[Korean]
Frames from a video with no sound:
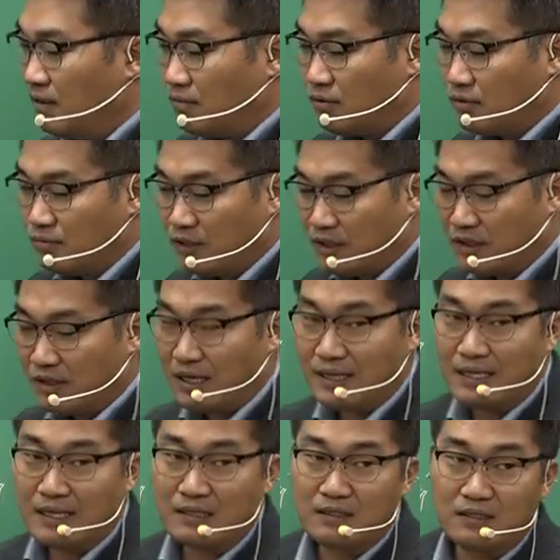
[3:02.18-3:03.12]
분명히
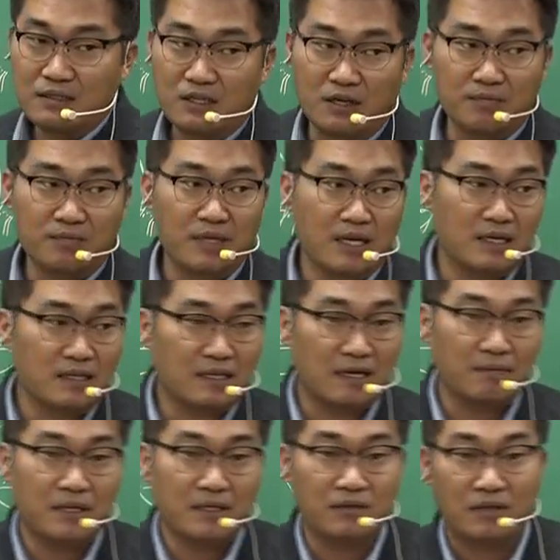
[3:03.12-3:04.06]
타당성이 없다는
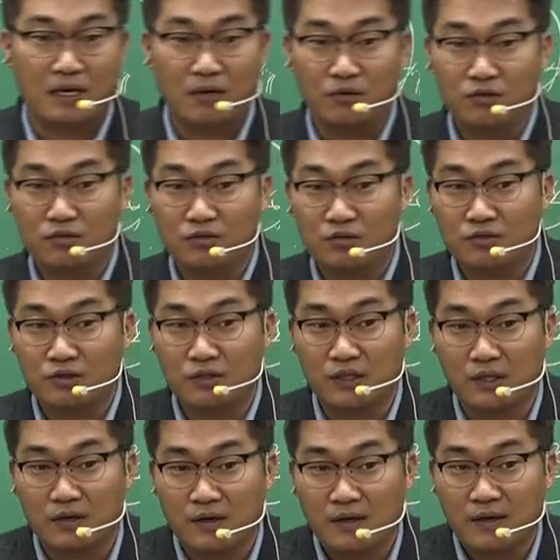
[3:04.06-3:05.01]
답안도 나올 수
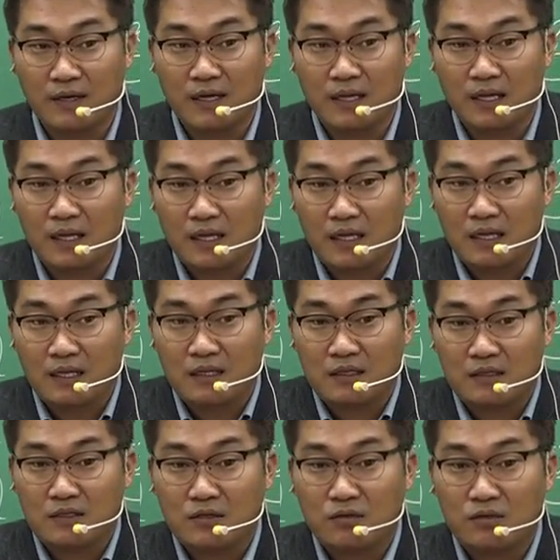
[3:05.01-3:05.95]
있고요.
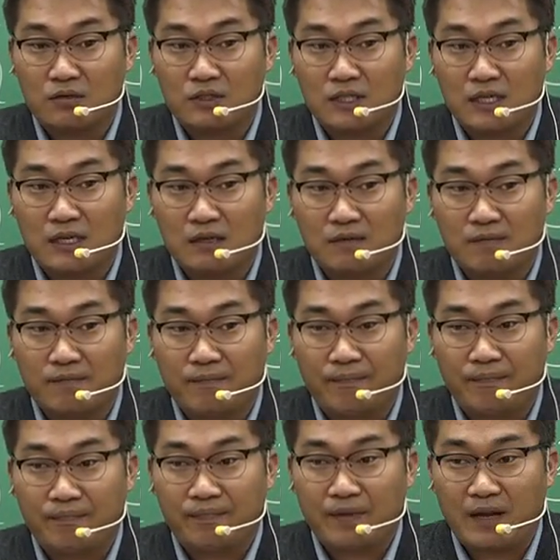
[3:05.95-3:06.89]
그리고 그냥
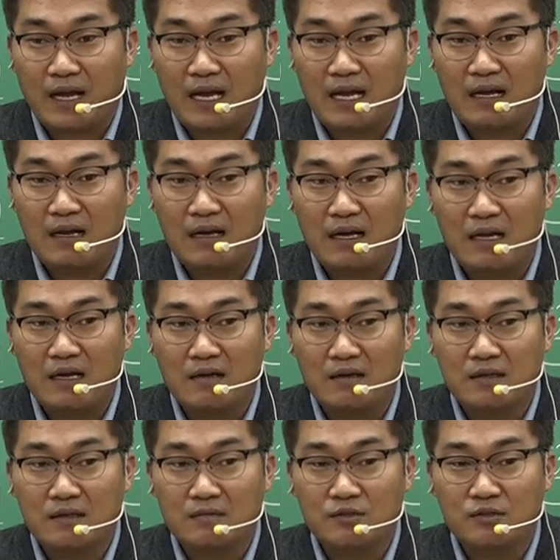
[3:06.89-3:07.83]

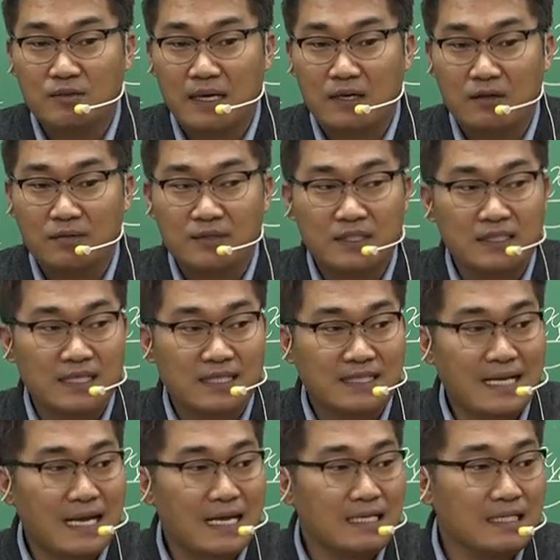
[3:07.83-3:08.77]
아무 말 없이 그냥
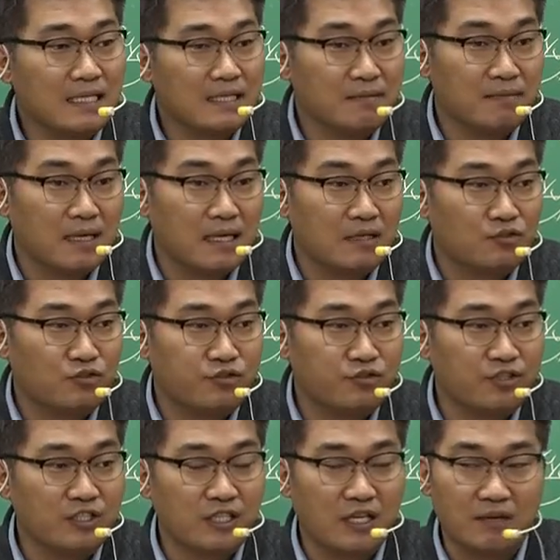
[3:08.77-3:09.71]
산식만
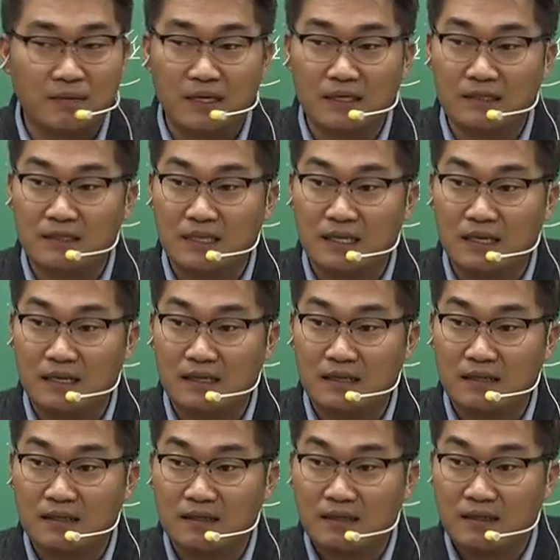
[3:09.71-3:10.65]
숫자만 그냥